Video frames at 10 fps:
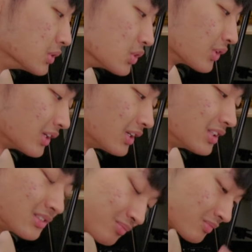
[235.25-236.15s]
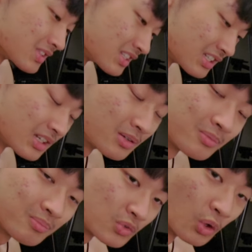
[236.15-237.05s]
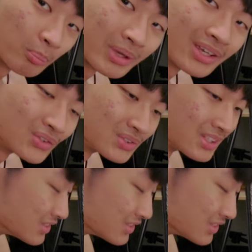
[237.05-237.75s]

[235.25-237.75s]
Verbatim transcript: 就可以直接有备用电